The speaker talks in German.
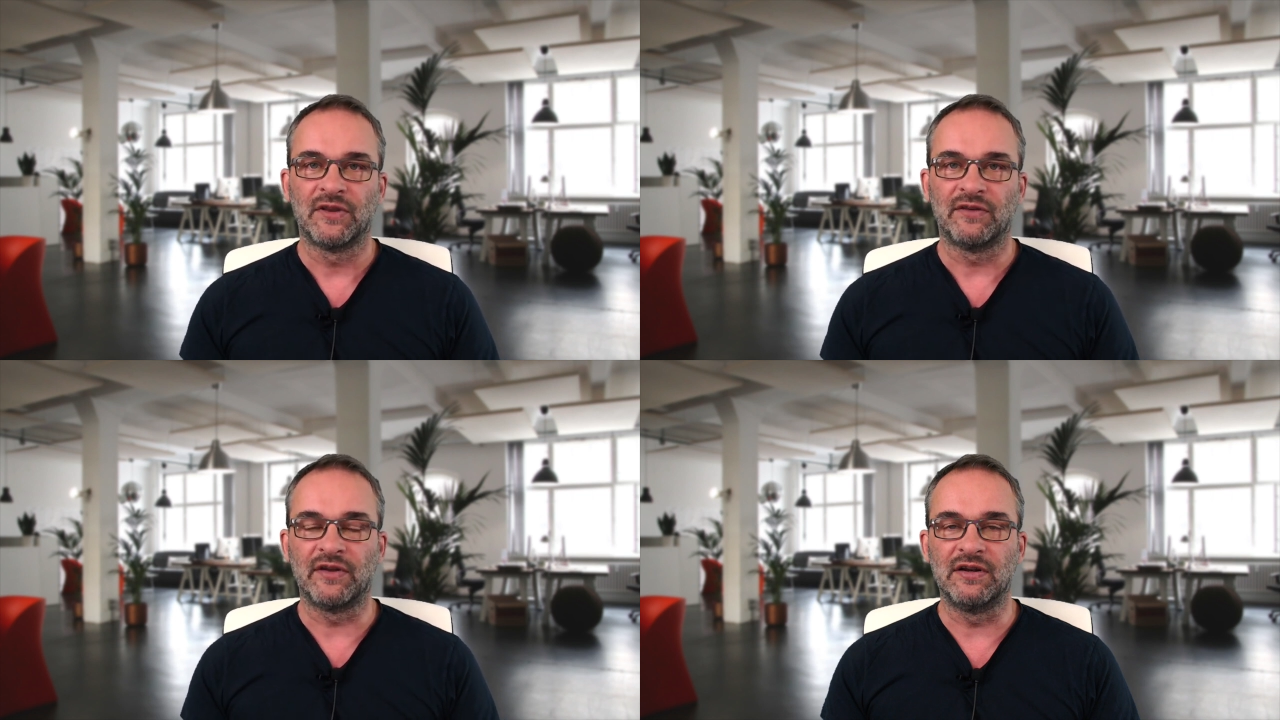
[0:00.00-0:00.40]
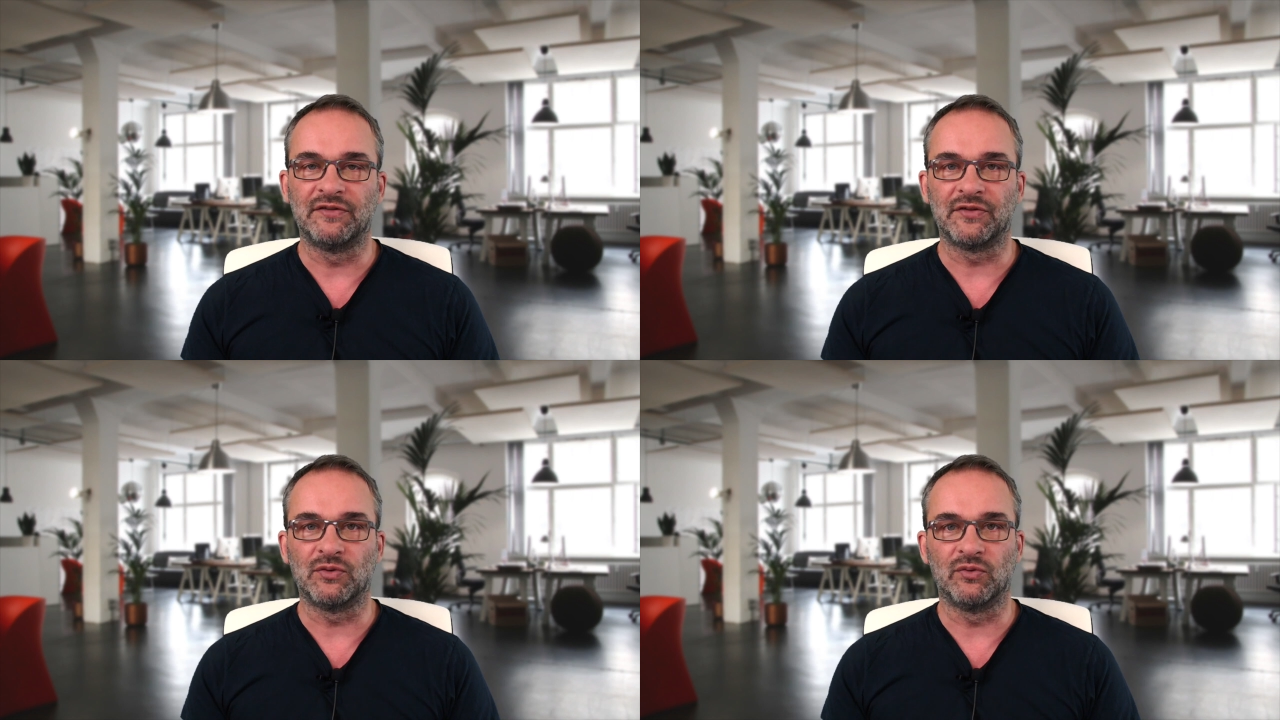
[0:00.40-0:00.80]

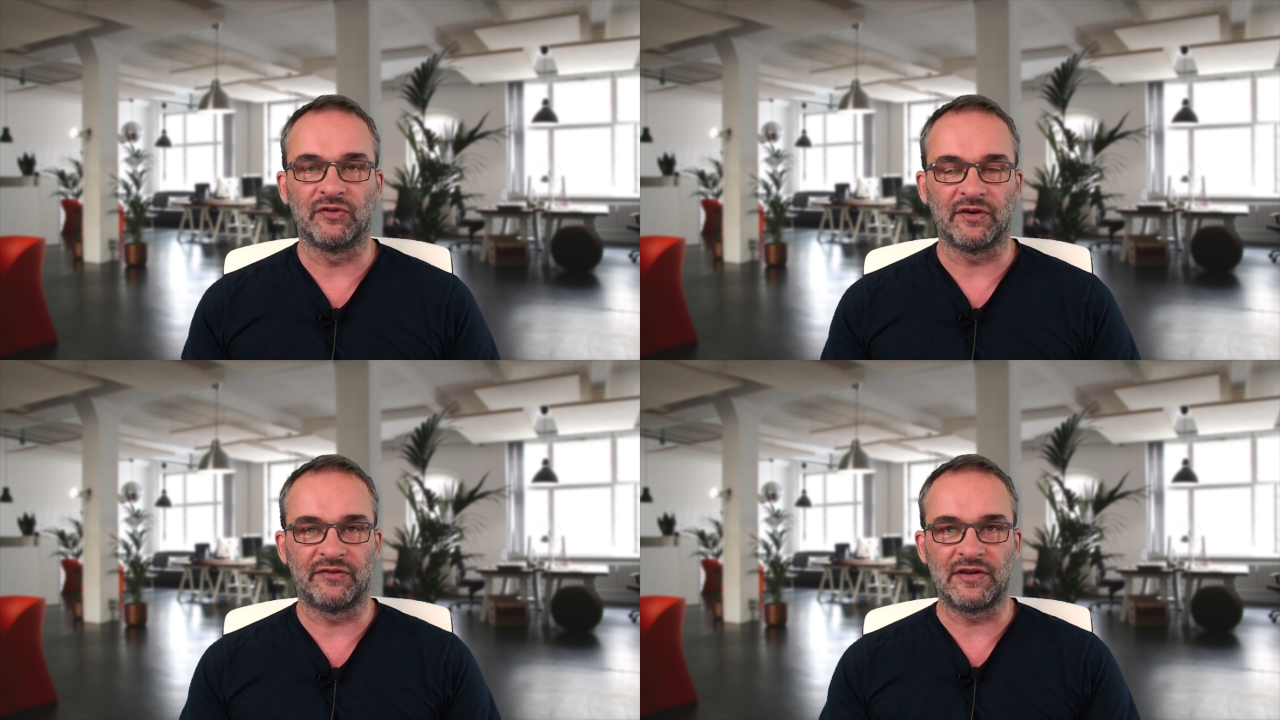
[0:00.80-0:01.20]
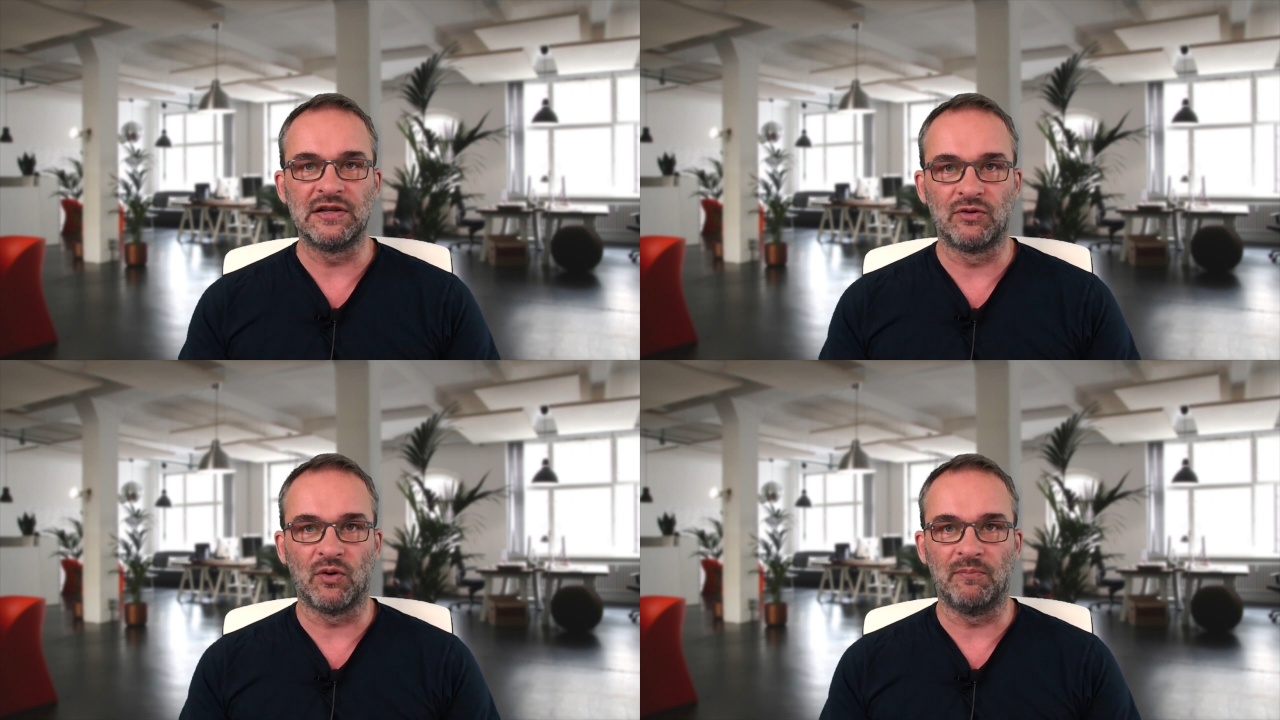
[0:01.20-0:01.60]
sind unsere
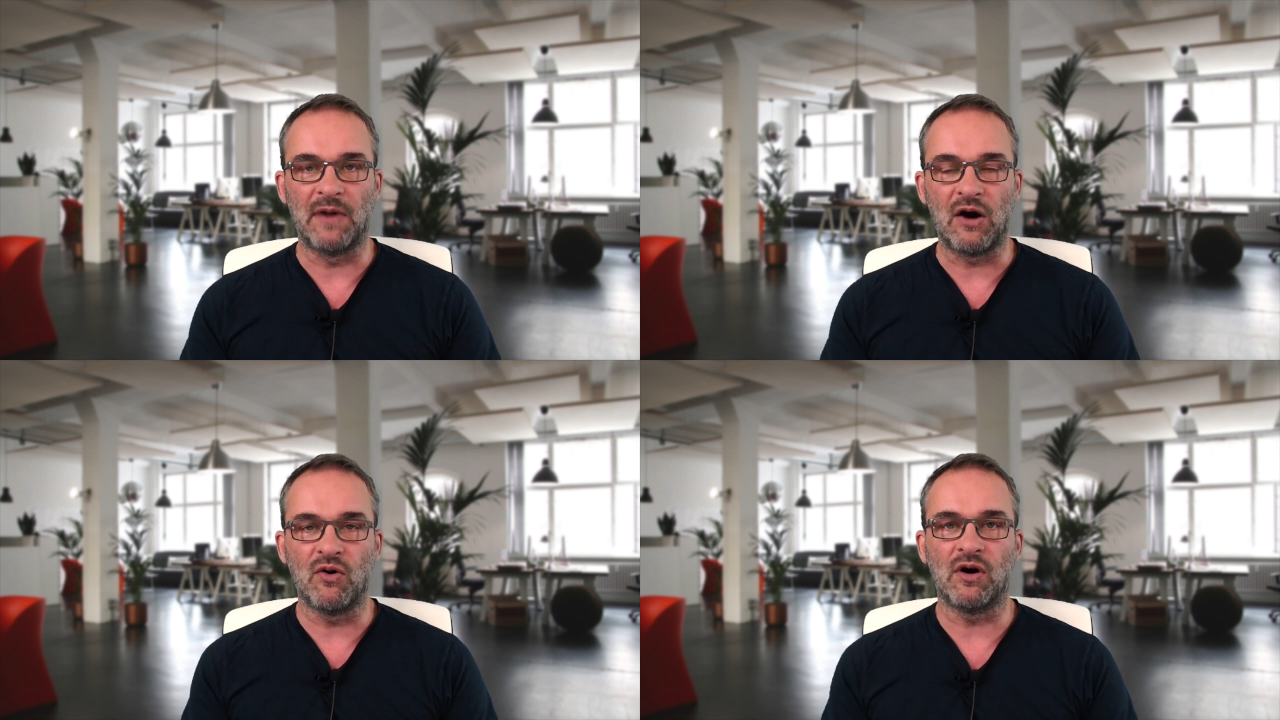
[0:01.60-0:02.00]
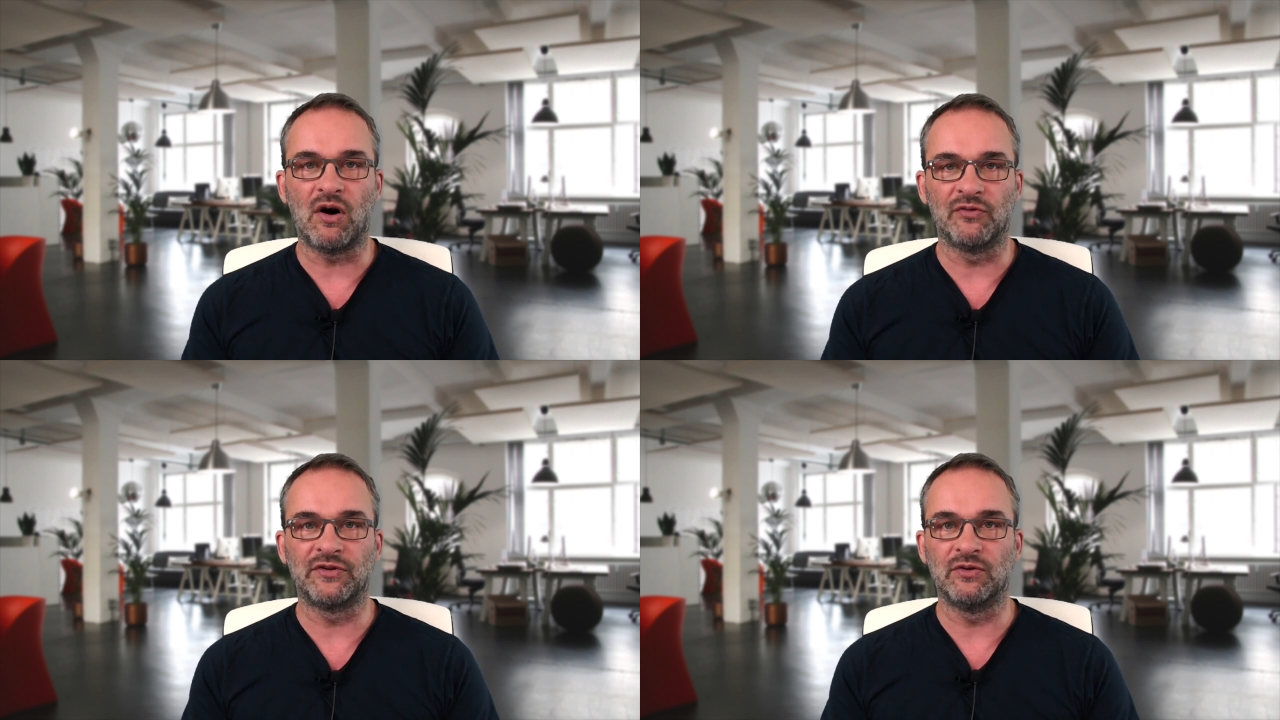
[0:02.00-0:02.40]
Zielgruppen auch
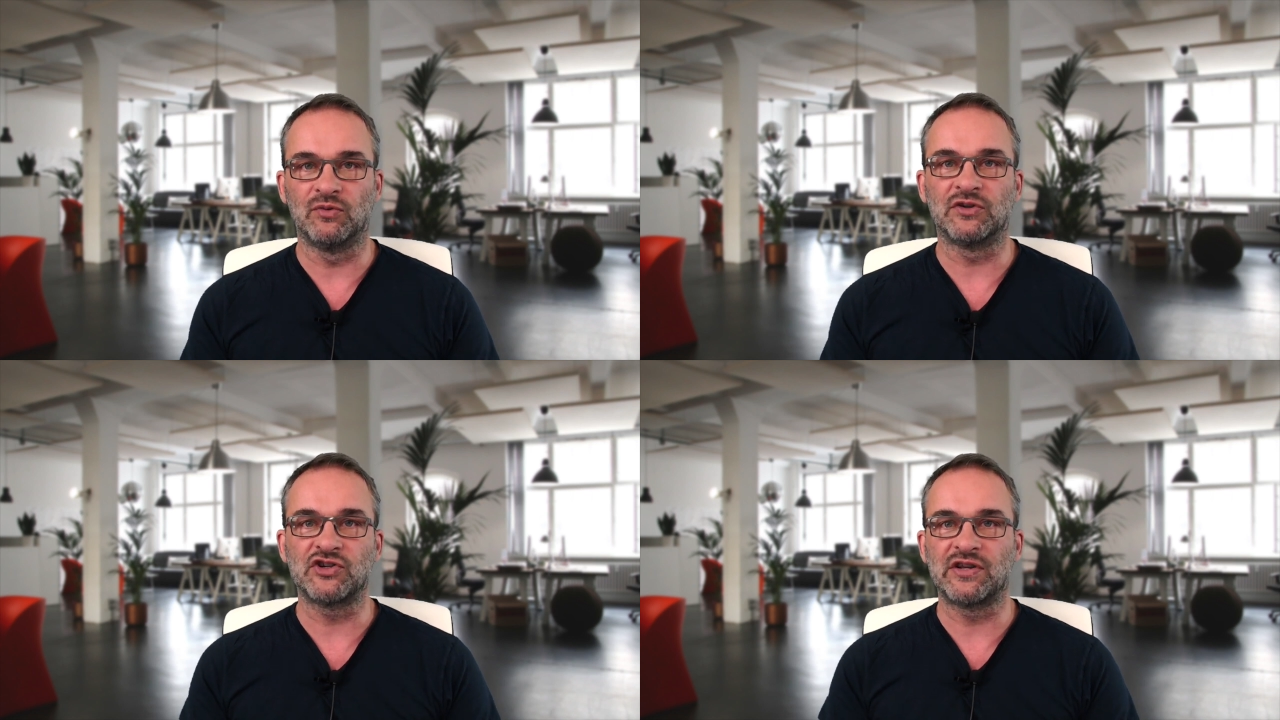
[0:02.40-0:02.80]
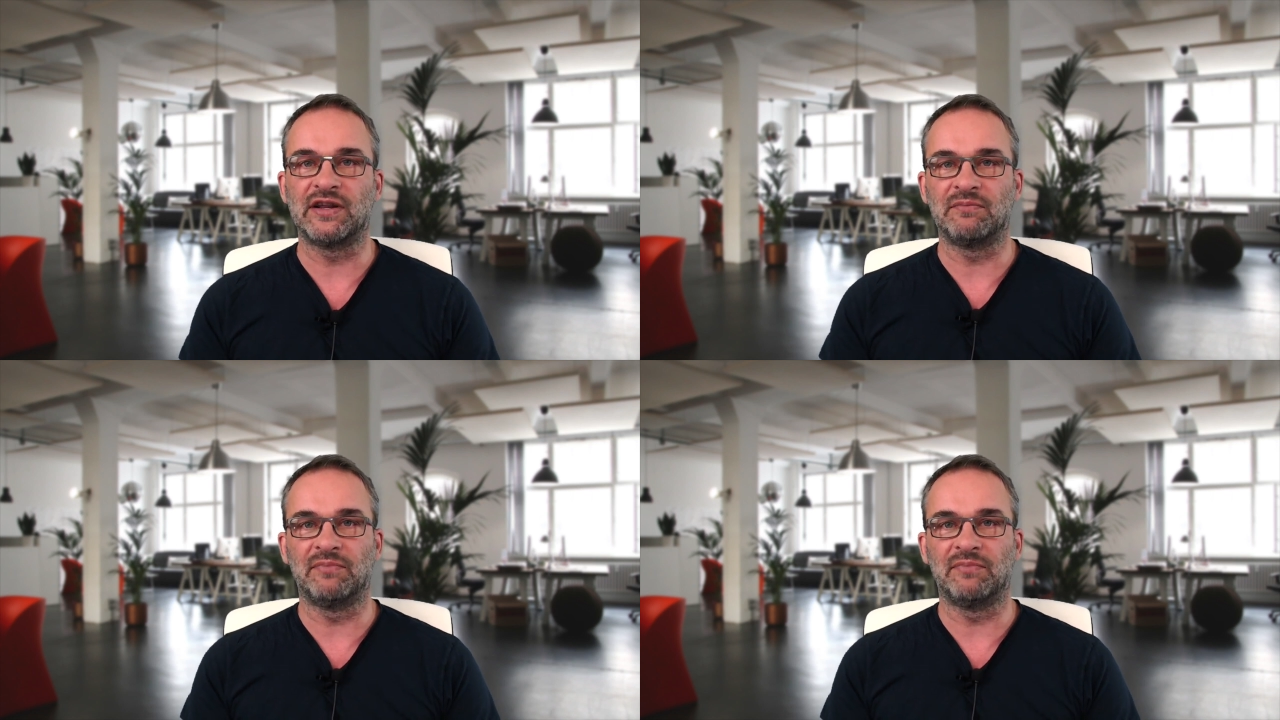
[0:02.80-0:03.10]
auf den unterschiedlichen